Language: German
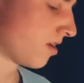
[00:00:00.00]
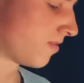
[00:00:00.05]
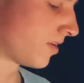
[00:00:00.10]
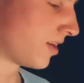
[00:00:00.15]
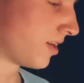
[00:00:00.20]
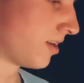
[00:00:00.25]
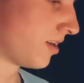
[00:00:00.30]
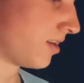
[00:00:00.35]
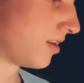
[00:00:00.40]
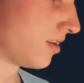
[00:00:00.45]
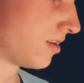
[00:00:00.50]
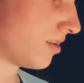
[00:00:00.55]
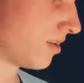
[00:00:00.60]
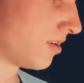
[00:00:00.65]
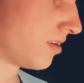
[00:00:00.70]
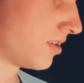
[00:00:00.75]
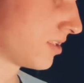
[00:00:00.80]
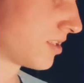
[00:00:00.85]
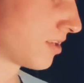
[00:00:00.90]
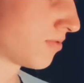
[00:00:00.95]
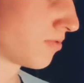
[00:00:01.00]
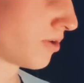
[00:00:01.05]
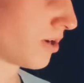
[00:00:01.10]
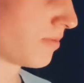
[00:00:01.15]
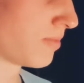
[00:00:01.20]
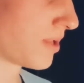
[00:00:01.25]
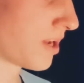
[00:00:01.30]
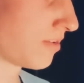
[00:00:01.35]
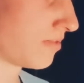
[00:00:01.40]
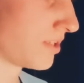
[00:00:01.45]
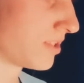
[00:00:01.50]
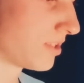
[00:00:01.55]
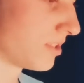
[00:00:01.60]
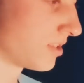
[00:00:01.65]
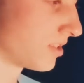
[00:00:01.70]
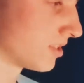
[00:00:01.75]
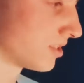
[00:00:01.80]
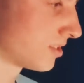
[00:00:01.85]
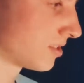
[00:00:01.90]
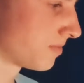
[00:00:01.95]
weil äh, es ja vor allem da wichtig
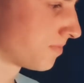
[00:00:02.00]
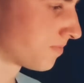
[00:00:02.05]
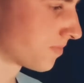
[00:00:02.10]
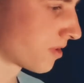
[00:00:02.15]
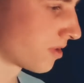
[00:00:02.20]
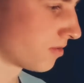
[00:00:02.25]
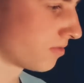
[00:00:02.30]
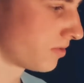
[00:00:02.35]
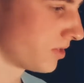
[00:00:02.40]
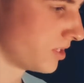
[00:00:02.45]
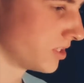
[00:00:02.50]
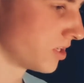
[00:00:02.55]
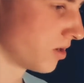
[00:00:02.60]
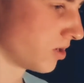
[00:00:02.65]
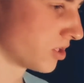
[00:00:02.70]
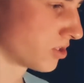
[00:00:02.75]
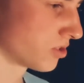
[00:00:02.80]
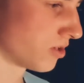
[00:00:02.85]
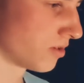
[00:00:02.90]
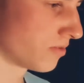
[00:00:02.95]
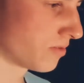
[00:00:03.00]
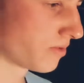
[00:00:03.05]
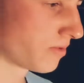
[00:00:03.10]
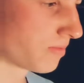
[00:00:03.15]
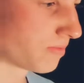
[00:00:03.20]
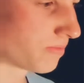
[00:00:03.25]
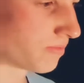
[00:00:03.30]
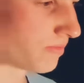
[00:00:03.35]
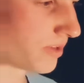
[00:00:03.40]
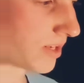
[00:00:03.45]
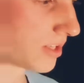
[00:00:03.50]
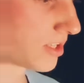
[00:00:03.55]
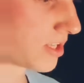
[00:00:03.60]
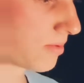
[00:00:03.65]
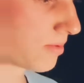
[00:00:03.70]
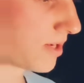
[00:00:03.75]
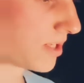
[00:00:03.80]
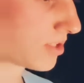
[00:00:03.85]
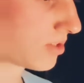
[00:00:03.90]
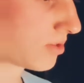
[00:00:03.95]
ist, viel Sauerstoff während
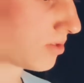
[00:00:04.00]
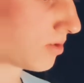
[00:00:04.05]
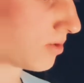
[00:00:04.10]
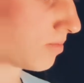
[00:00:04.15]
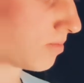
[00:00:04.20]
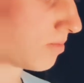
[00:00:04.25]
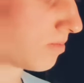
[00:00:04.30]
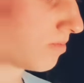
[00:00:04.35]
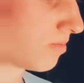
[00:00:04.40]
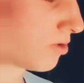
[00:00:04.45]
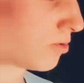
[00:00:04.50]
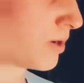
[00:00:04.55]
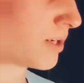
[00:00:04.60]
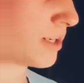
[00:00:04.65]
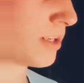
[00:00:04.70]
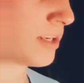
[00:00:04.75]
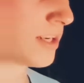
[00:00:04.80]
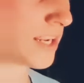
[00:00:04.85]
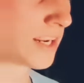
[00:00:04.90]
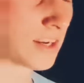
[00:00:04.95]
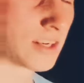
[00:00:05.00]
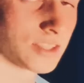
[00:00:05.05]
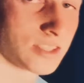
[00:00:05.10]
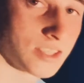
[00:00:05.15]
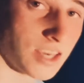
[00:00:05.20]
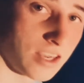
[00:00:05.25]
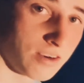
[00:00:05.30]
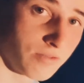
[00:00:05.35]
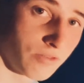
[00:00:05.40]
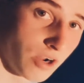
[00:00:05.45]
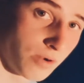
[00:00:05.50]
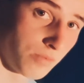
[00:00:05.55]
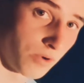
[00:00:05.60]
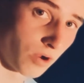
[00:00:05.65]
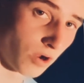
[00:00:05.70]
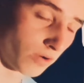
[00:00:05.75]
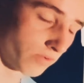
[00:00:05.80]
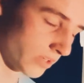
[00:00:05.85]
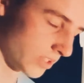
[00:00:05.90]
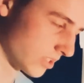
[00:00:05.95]
der Belastung über eine längere Zeit vor allem
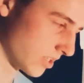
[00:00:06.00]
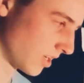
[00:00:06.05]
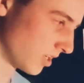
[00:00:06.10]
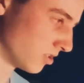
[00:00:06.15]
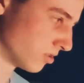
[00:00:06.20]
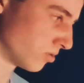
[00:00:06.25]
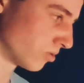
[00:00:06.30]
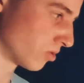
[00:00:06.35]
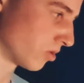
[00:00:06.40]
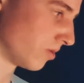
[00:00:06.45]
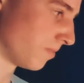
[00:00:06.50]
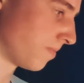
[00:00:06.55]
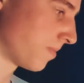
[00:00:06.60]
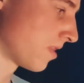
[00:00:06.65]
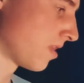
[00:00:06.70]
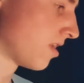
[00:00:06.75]
auch aufrechterhalten zu können.